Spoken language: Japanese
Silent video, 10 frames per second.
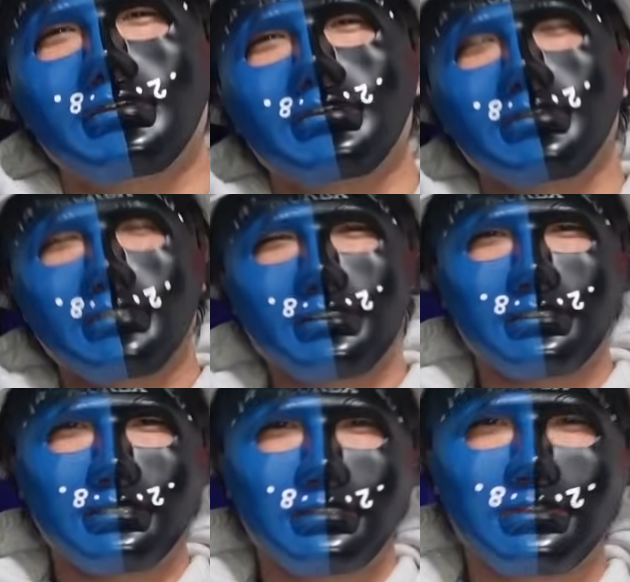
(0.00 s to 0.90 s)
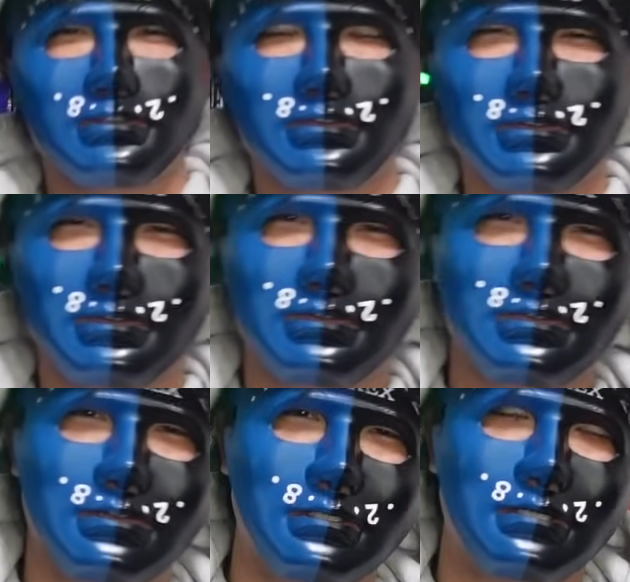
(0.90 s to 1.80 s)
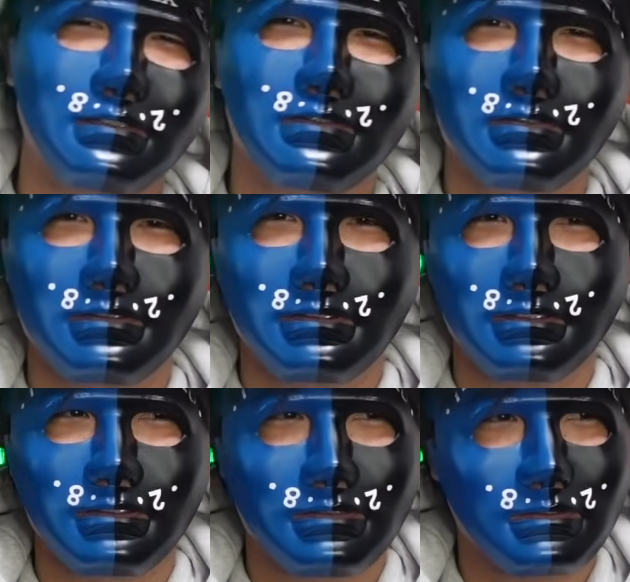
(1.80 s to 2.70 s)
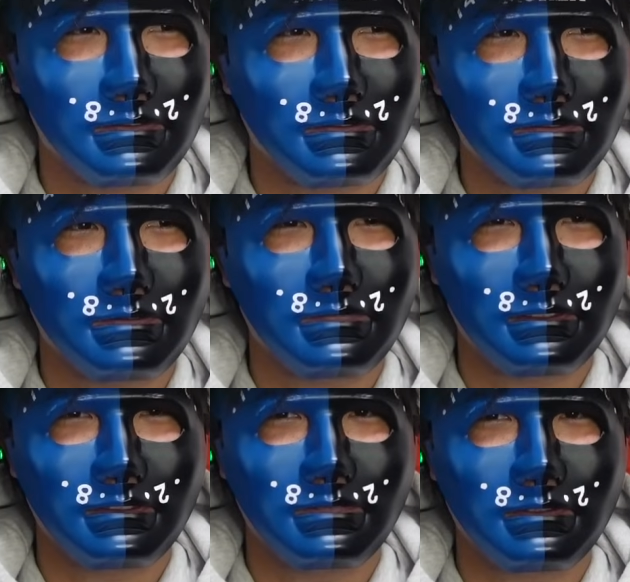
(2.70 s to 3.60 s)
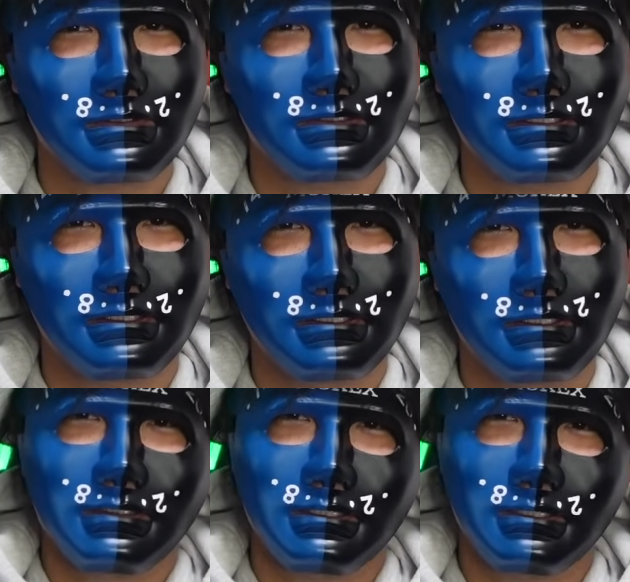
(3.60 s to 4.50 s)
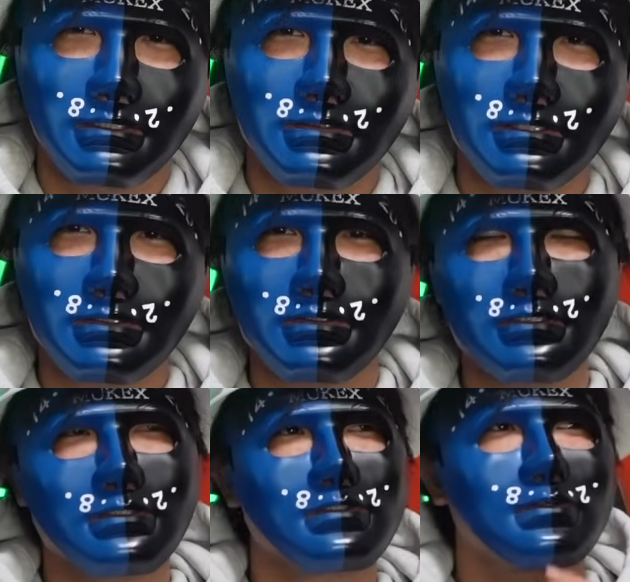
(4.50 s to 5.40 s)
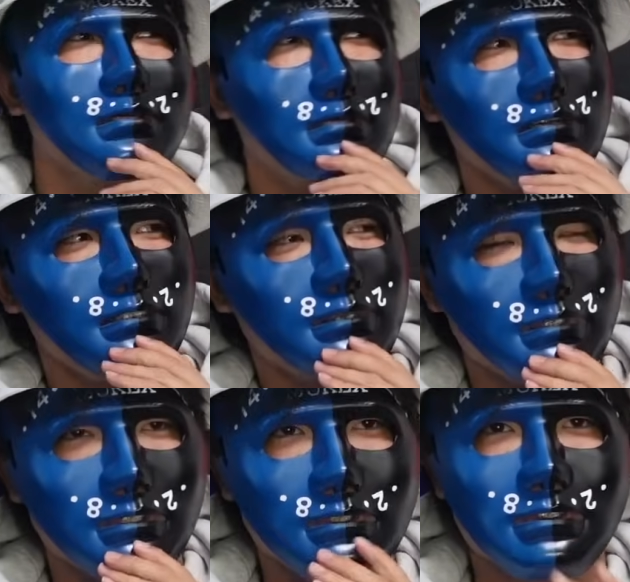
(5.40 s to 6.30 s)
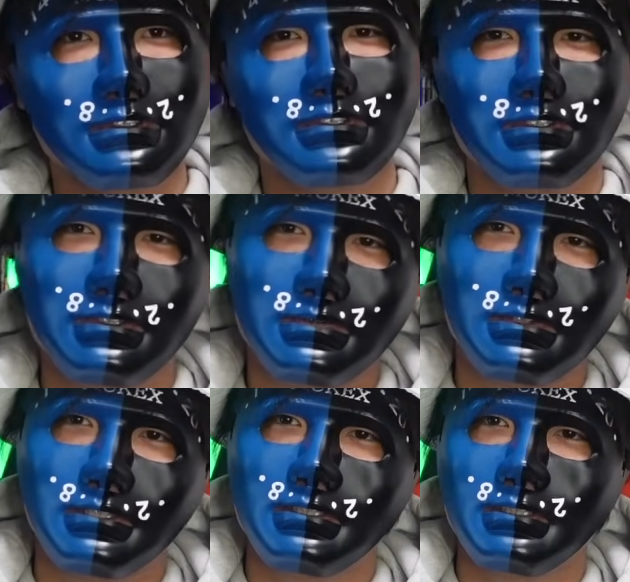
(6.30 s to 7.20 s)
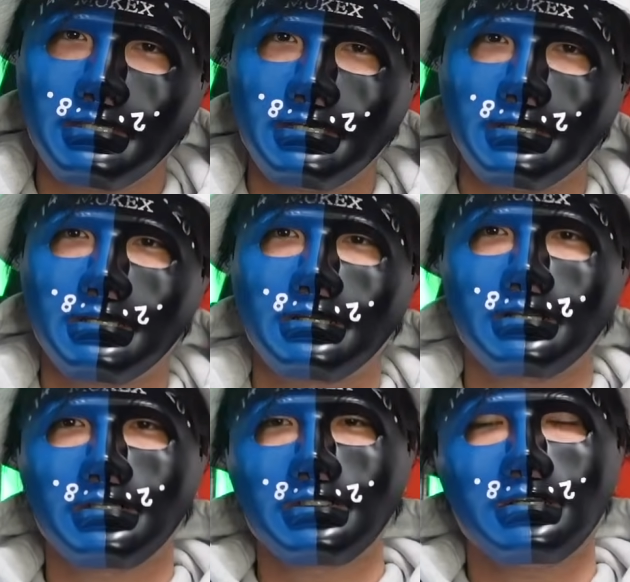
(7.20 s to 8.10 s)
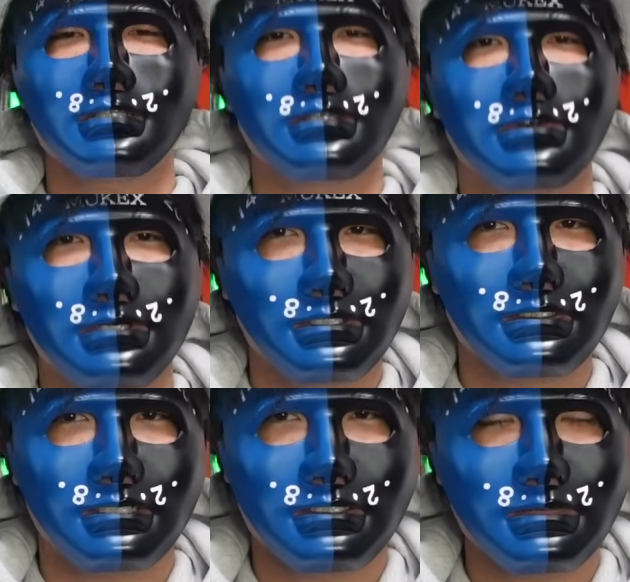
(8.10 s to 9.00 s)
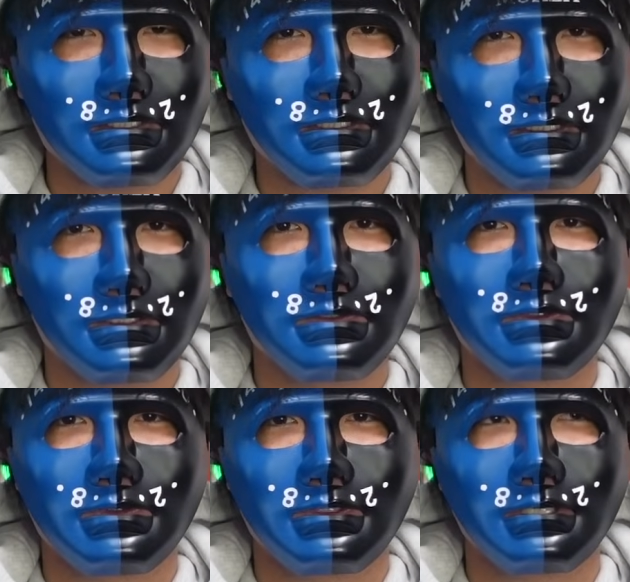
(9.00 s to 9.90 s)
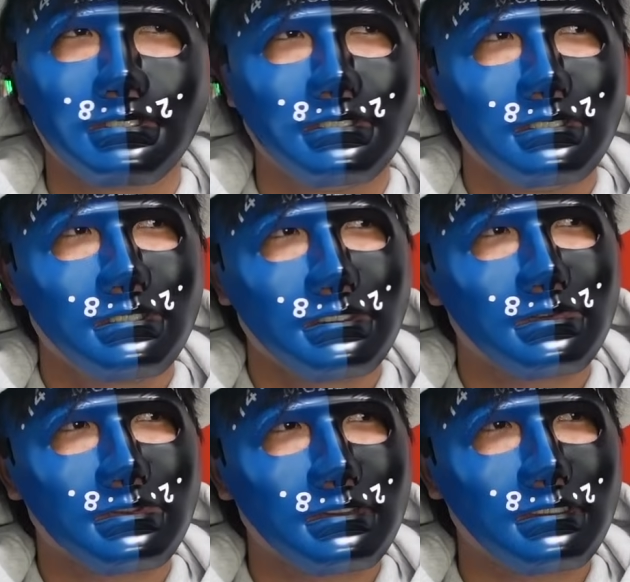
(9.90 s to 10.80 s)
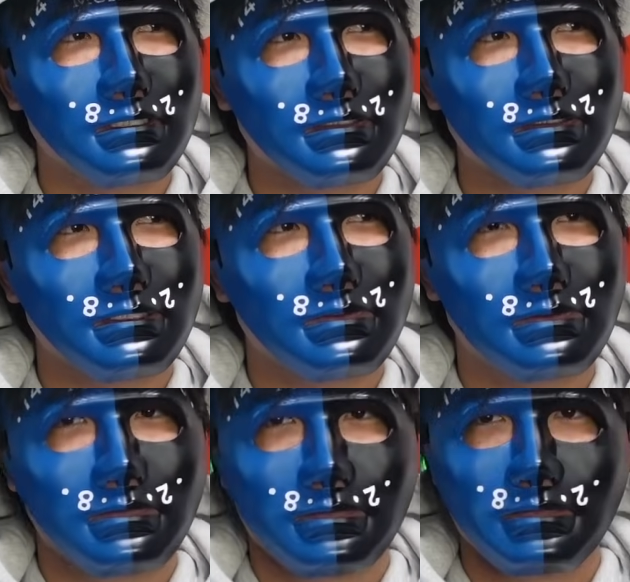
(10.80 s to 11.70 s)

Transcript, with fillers: おりますねちょっと確定定してしまいましたねいや昨日のねライブ中もですね、えー、価格改定のお話ありますかっていうところで結構来てたんですけど、